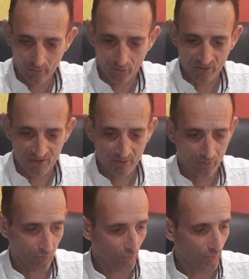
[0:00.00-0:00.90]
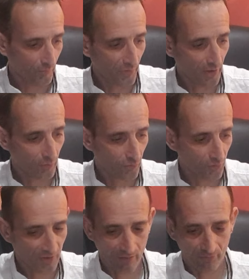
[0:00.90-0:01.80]
Alors ici, on parle
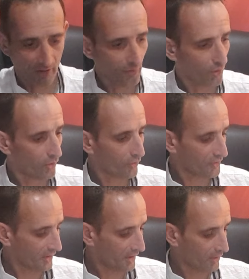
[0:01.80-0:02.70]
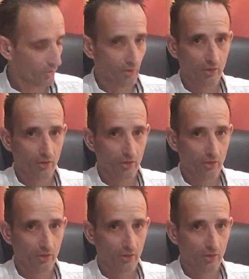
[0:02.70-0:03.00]
du travail en retard,